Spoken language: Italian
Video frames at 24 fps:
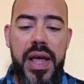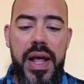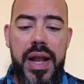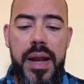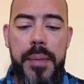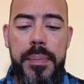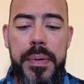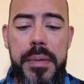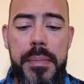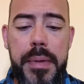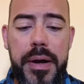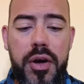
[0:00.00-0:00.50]

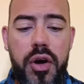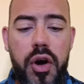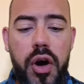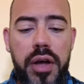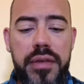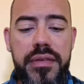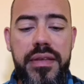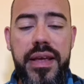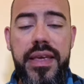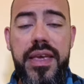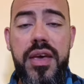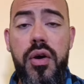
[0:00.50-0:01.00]
La prima
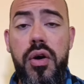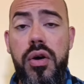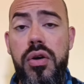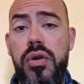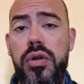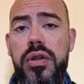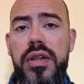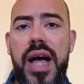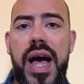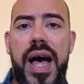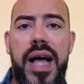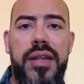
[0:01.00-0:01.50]
cosa che ho
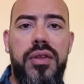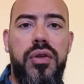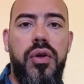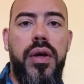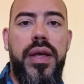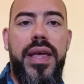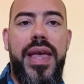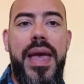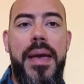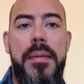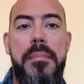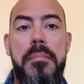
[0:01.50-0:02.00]
notato
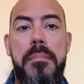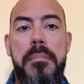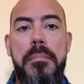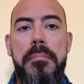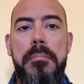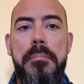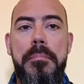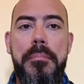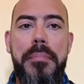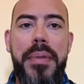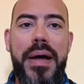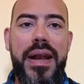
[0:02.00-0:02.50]
è che
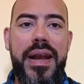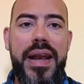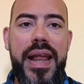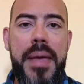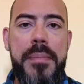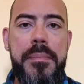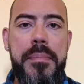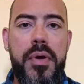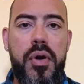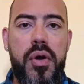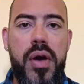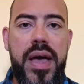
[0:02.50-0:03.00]

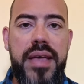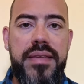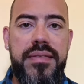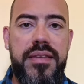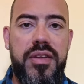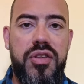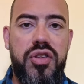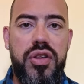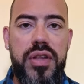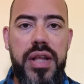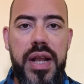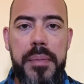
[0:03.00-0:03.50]
parrebbero
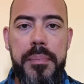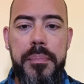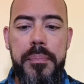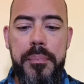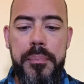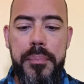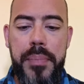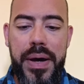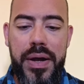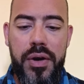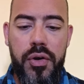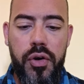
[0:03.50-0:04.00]
esserci delle
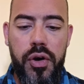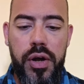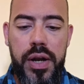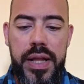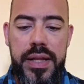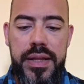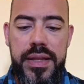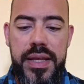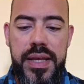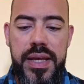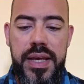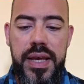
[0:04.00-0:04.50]

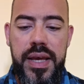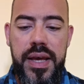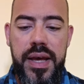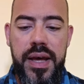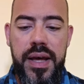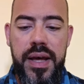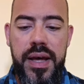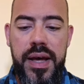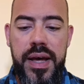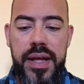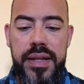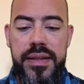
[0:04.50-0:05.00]
parole di
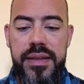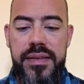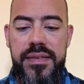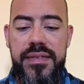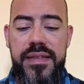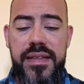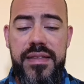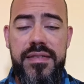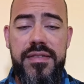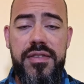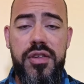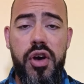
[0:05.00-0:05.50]
eh,
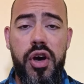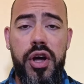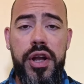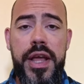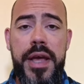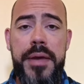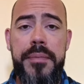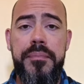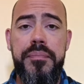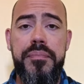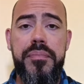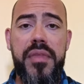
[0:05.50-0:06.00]

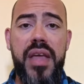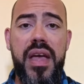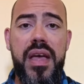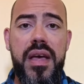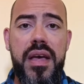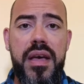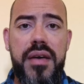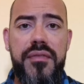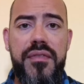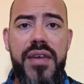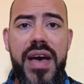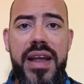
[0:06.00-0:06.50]
distensione
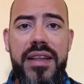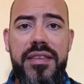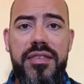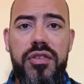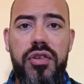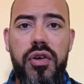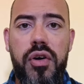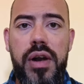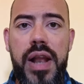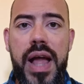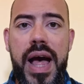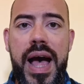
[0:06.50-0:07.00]

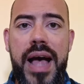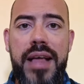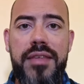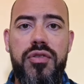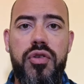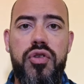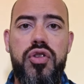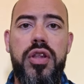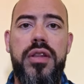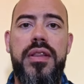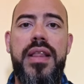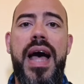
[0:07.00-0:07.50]
verso la
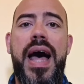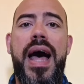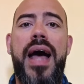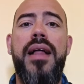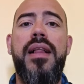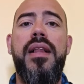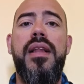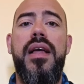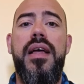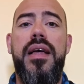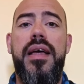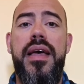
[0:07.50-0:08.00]

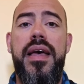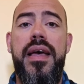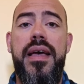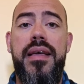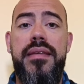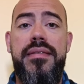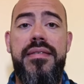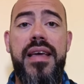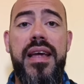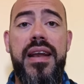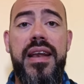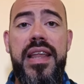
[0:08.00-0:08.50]
società,
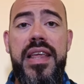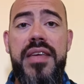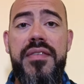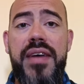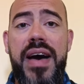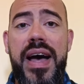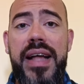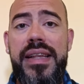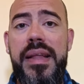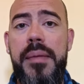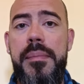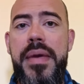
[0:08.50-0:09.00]
eh, si
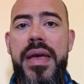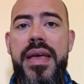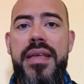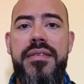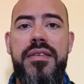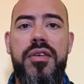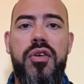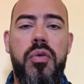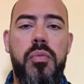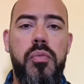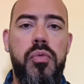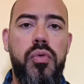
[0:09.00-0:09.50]
arriva da
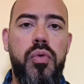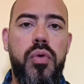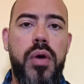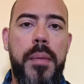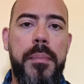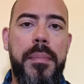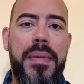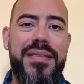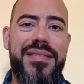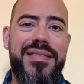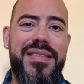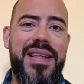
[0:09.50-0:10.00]
mesi comunque
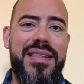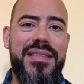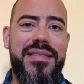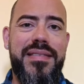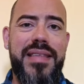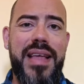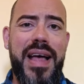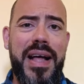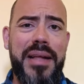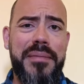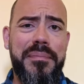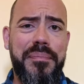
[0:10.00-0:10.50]

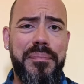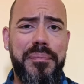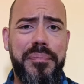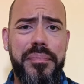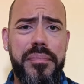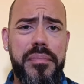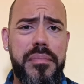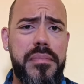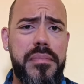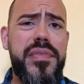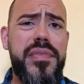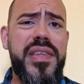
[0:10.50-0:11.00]
abbastanza
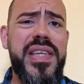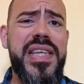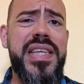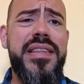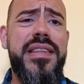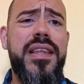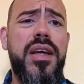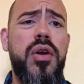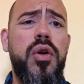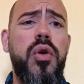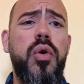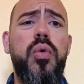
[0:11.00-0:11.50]

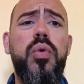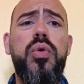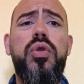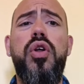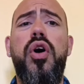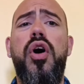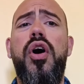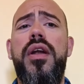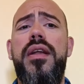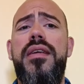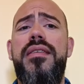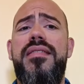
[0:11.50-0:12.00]

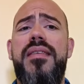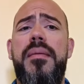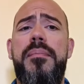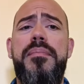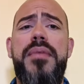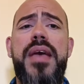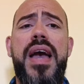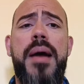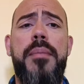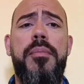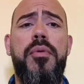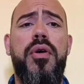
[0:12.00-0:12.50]
interlocutori,
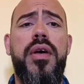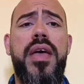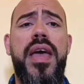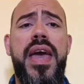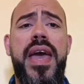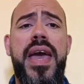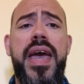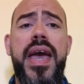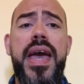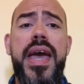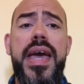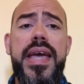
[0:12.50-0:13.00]
sappiamo
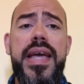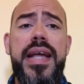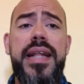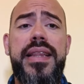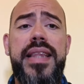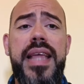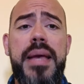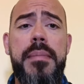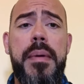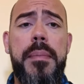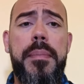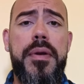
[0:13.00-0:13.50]
che il
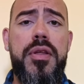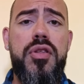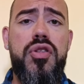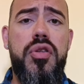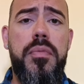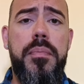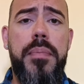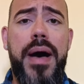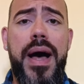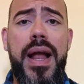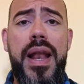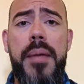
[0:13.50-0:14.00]
tema
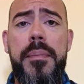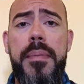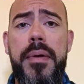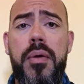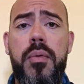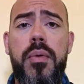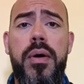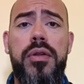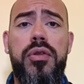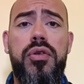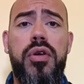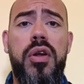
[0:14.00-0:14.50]
principale per
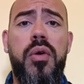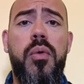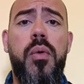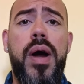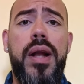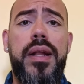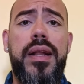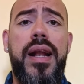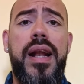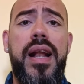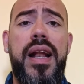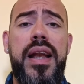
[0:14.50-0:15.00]
quanto
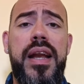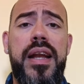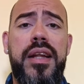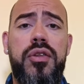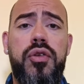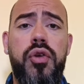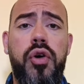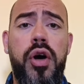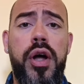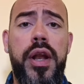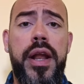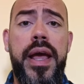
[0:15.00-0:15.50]
riguarda
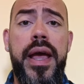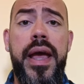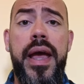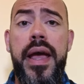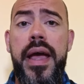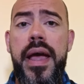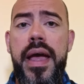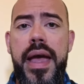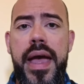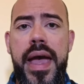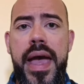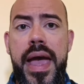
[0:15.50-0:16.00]
l'allenatore
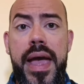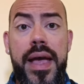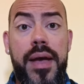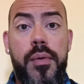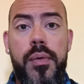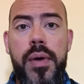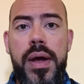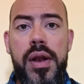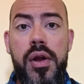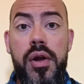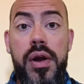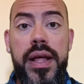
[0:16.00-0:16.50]
è
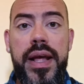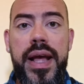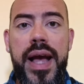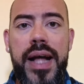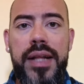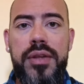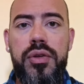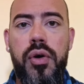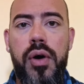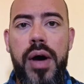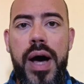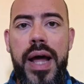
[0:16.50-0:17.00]
quello
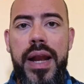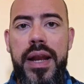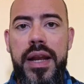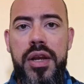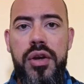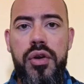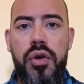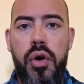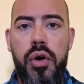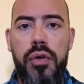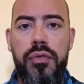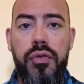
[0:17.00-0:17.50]
legato al
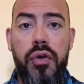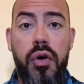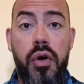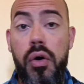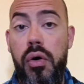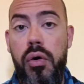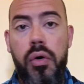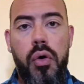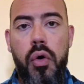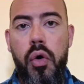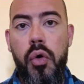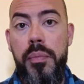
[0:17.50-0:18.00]
rinnovo
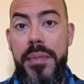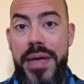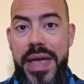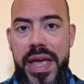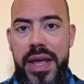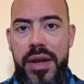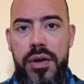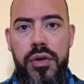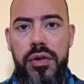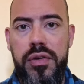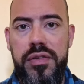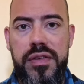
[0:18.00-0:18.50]
o
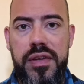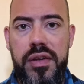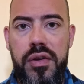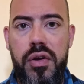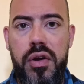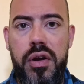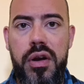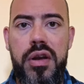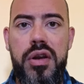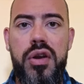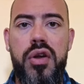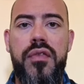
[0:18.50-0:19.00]
meno, se
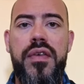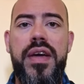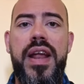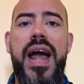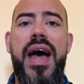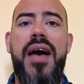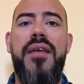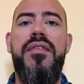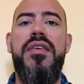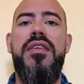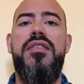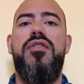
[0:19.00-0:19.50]
non
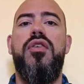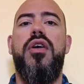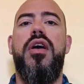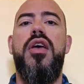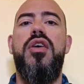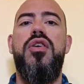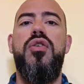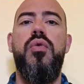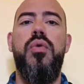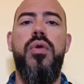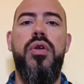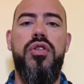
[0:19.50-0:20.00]
rinnoverà, visto che
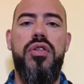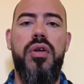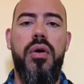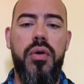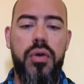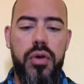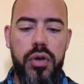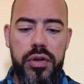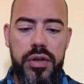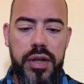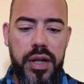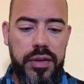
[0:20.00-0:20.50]
Juric ha
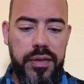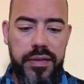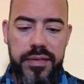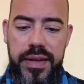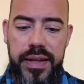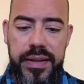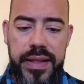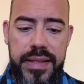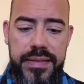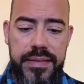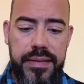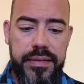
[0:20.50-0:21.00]
un contratto in
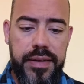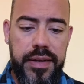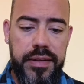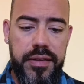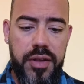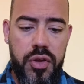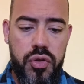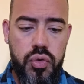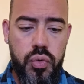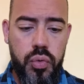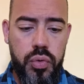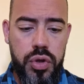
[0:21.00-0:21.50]
scadenza
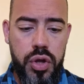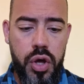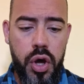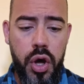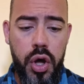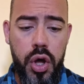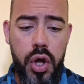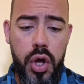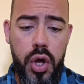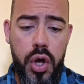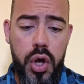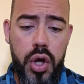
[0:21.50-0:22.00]
30 giugno
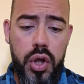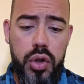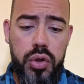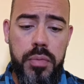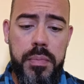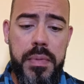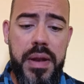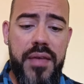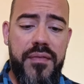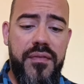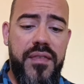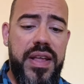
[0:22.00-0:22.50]

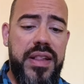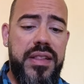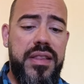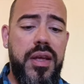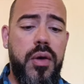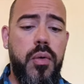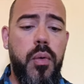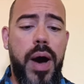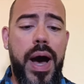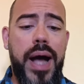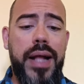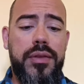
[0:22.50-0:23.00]

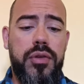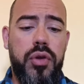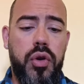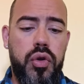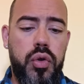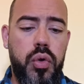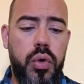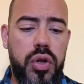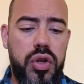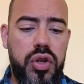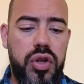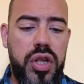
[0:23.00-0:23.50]
2024,
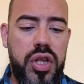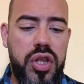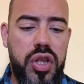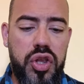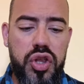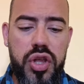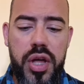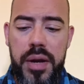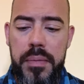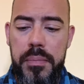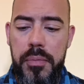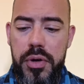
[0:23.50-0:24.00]
Juric dice
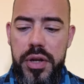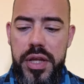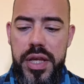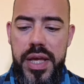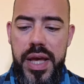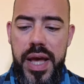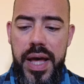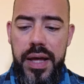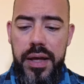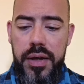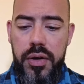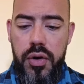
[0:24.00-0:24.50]
c'è
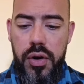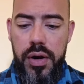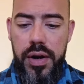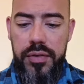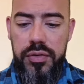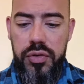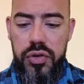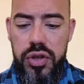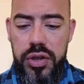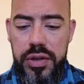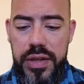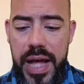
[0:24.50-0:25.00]
armonia con la
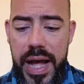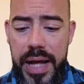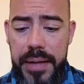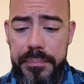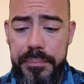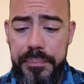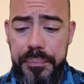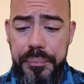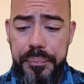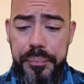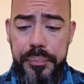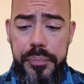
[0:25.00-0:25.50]

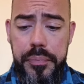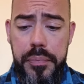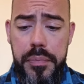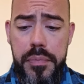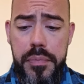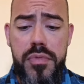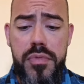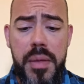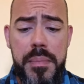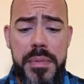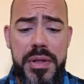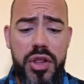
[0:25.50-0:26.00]
società,
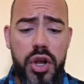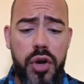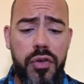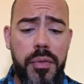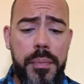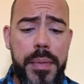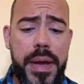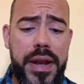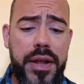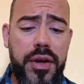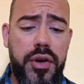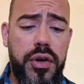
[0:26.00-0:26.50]
mi trovo
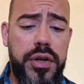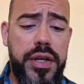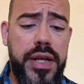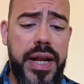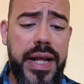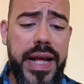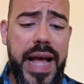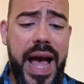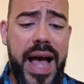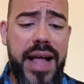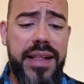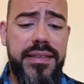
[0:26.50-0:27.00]
bene con i
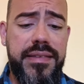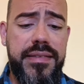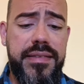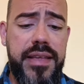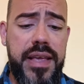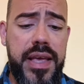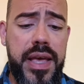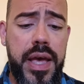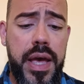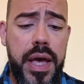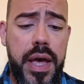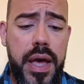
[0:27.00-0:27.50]

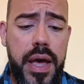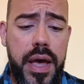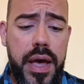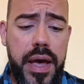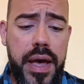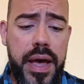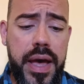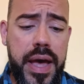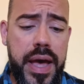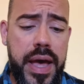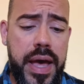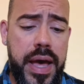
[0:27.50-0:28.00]
ragazzi,
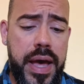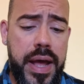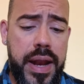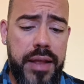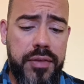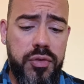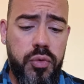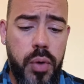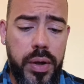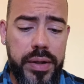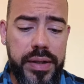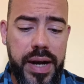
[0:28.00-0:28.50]
eh, la
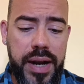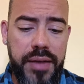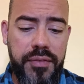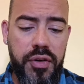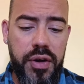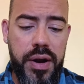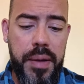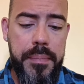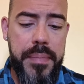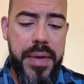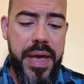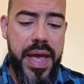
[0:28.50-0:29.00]
squadra
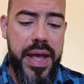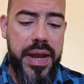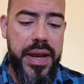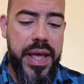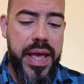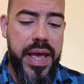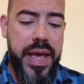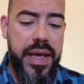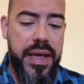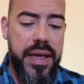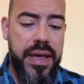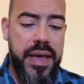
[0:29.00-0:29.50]
lavora
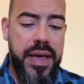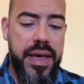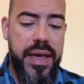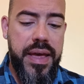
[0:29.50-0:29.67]
bene,